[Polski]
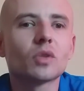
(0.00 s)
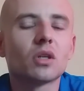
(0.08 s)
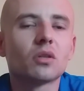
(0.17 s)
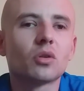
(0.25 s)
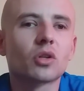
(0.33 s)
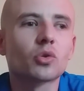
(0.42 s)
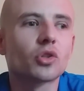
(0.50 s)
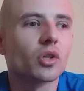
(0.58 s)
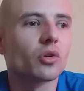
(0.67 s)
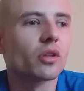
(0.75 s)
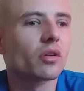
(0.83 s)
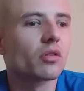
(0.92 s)
No niektórzy
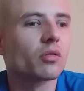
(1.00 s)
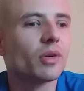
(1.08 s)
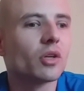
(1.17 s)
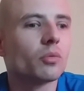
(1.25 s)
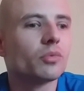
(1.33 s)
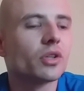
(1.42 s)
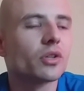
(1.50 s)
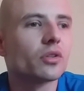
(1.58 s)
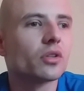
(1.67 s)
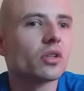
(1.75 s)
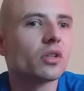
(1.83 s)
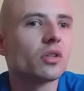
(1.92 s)
tego nie zrozumieją
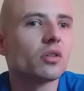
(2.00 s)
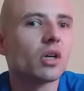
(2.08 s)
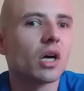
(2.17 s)
nigdy,